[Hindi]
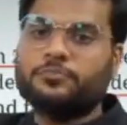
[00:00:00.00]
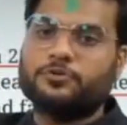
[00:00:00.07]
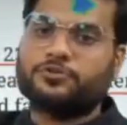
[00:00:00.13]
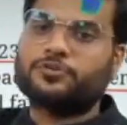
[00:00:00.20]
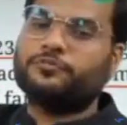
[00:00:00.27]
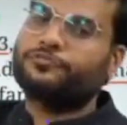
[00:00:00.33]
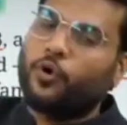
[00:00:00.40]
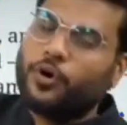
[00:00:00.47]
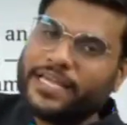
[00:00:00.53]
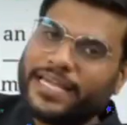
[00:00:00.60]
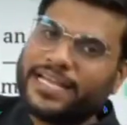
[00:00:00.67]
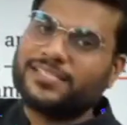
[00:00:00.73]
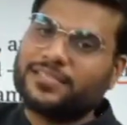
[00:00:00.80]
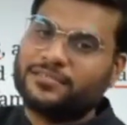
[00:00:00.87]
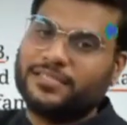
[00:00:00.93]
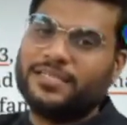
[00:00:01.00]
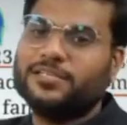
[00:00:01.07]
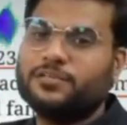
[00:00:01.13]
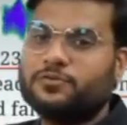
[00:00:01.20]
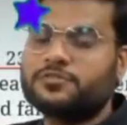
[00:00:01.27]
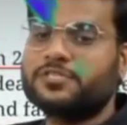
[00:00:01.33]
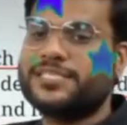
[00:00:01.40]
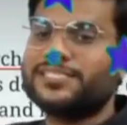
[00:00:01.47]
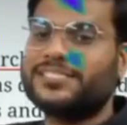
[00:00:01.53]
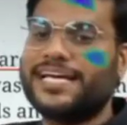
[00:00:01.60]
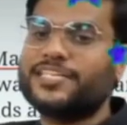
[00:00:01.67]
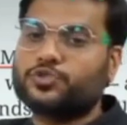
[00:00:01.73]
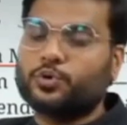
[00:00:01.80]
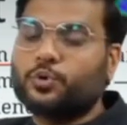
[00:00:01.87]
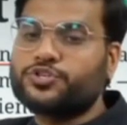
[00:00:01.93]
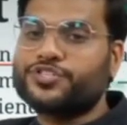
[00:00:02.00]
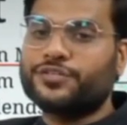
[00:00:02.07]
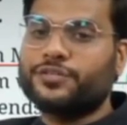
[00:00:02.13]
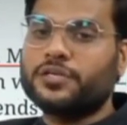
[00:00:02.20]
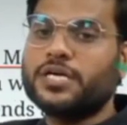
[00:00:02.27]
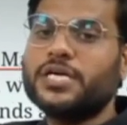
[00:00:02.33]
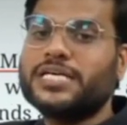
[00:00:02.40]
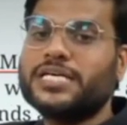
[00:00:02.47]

हम लोग उसको फ्रॉड ही कह सकते हैं उससे सेक्सटोर्शन